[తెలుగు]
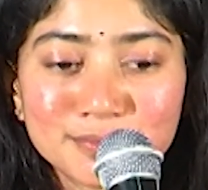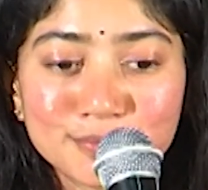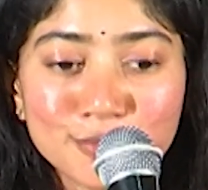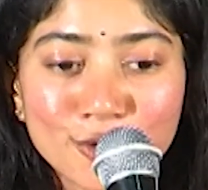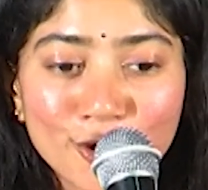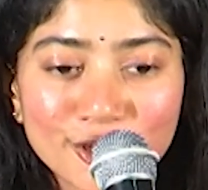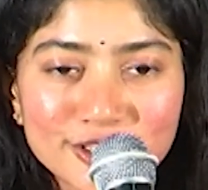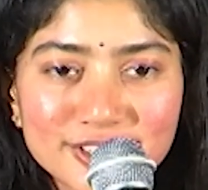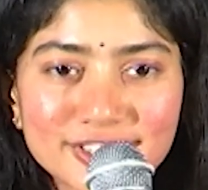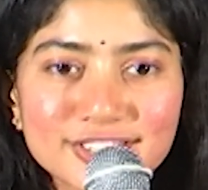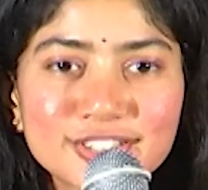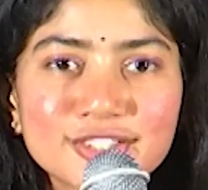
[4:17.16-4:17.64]

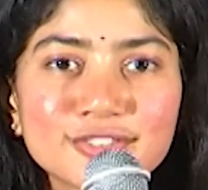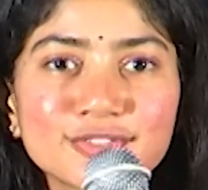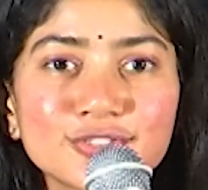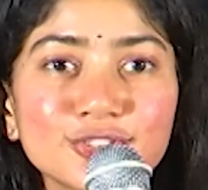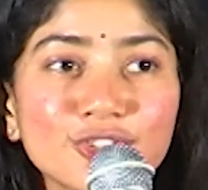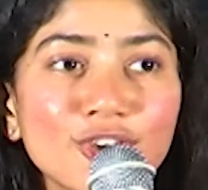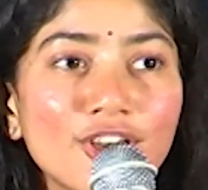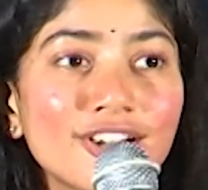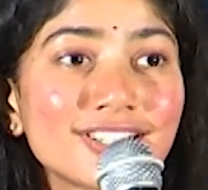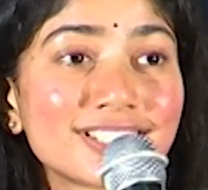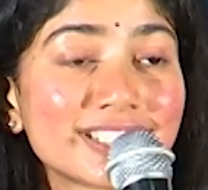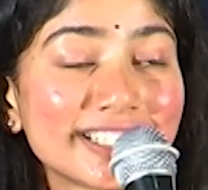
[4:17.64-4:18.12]
పాజిటివ్
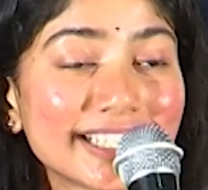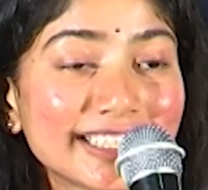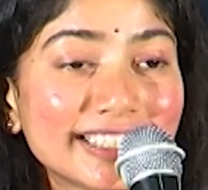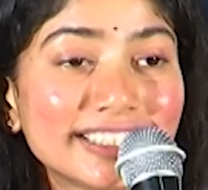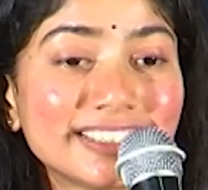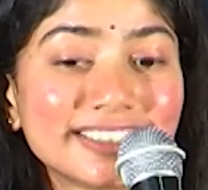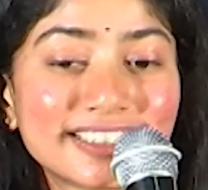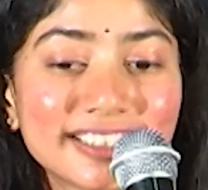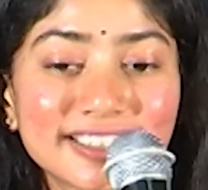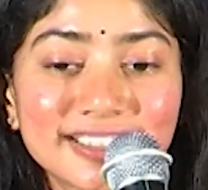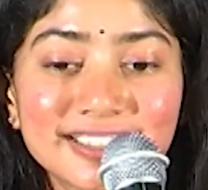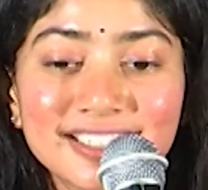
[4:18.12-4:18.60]
థాట్స్
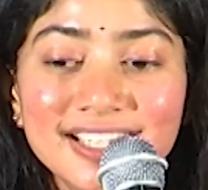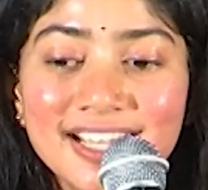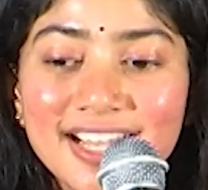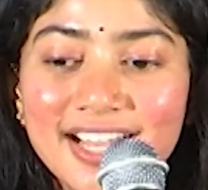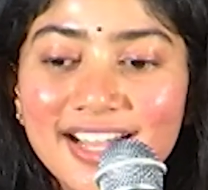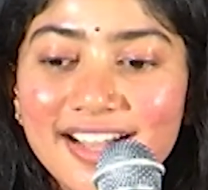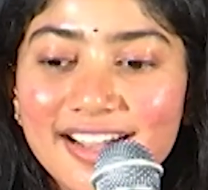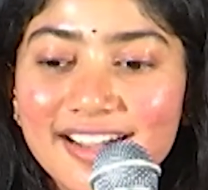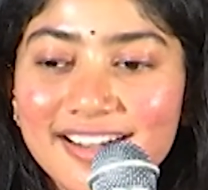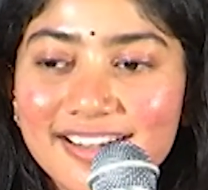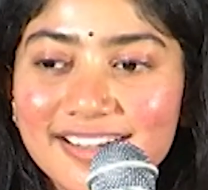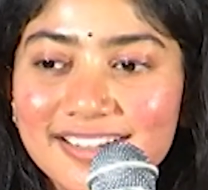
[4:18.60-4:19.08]
లేదంటే
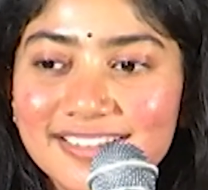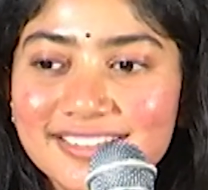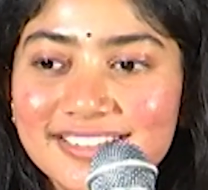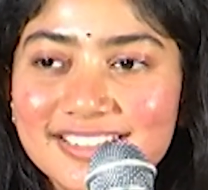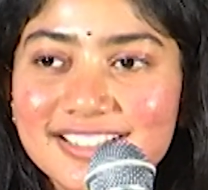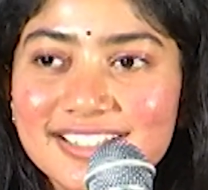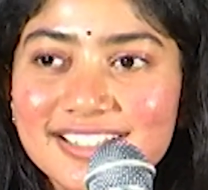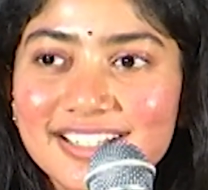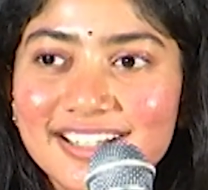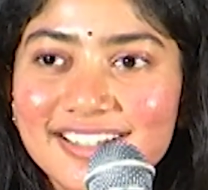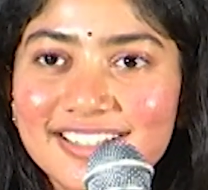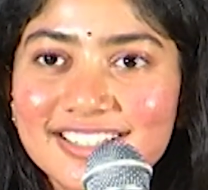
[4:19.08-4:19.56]

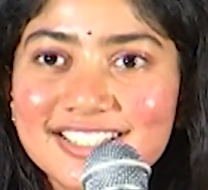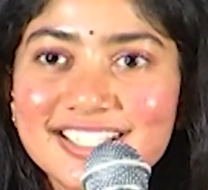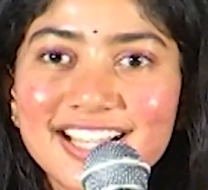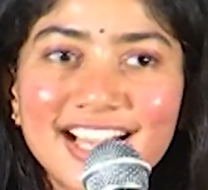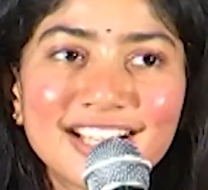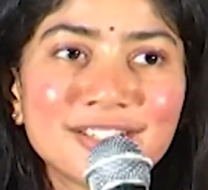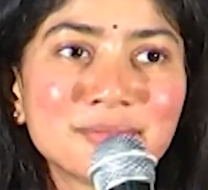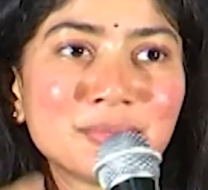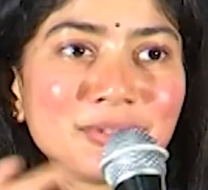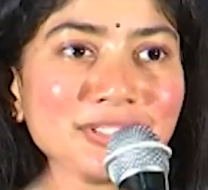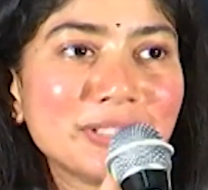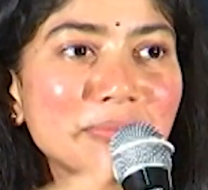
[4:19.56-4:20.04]

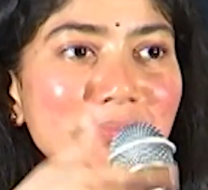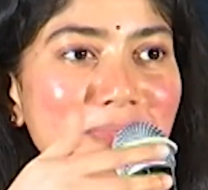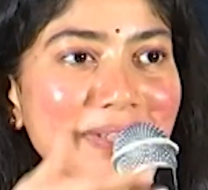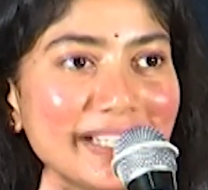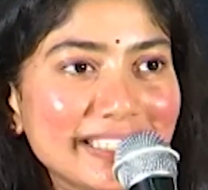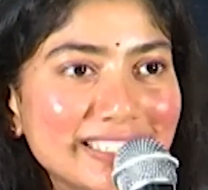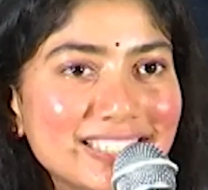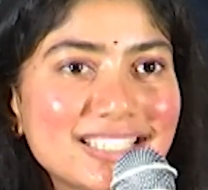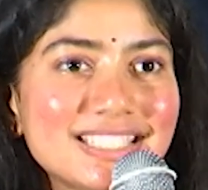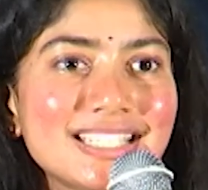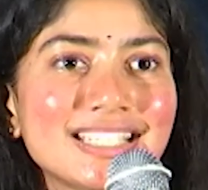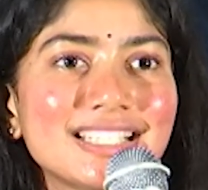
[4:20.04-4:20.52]
చాలామంది
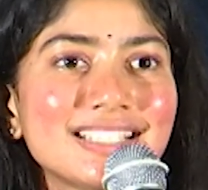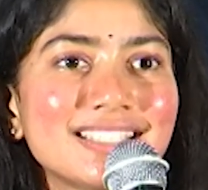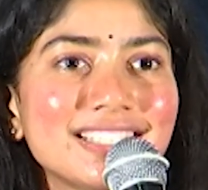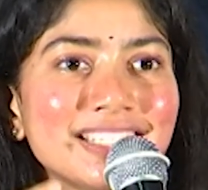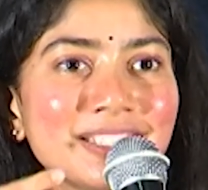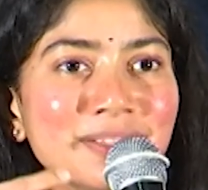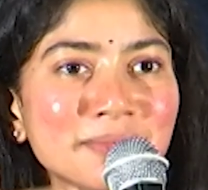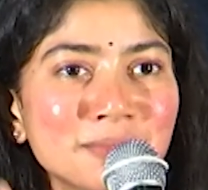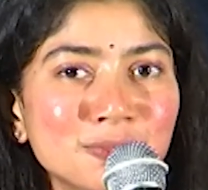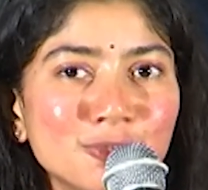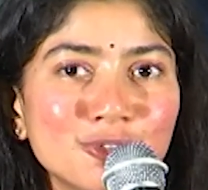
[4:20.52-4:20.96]
బ్లెస్ చేసి